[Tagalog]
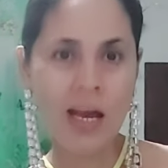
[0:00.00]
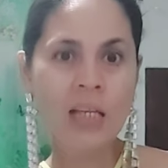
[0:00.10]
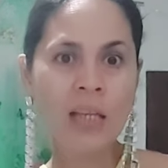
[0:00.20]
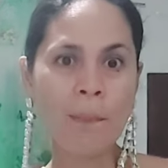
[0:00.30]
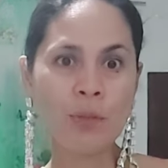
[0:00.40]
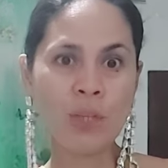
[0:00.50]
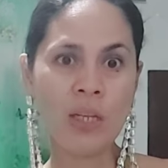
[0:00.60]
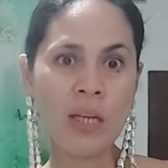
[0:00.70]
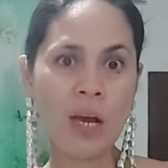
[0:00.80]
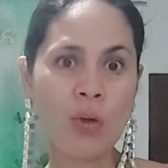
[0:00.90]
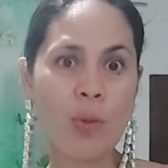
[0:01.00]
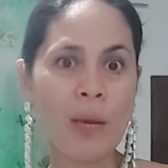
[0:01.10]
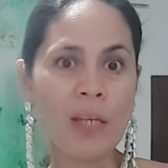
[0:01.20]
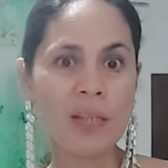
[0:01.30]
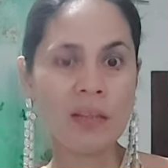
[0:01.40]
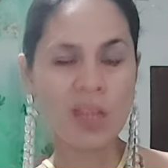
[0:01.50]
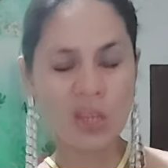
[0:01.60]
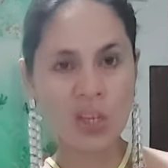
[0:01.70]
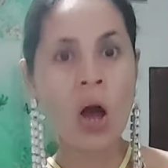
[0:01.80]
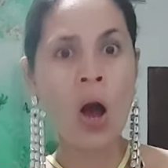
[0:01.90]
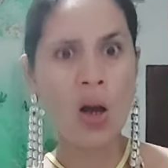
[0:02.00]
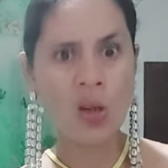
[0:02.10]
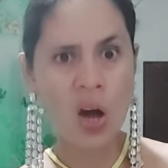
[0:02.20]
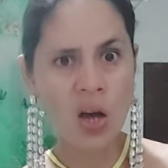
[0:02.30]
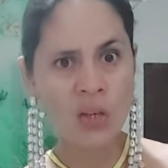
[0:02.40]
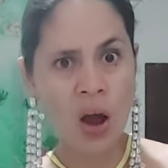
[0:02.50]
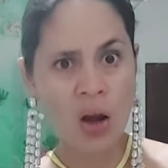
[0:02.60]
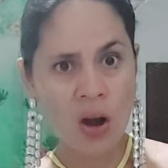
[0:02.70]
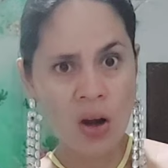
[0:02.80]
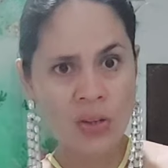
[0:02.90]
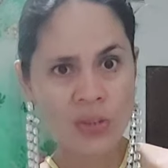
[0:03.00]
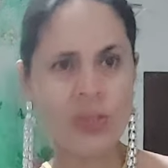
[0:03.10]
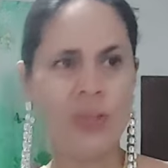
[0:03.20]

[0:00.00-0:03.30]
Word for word: Tapos tinignan ko yung price ng ticket. Hala, ka dollars.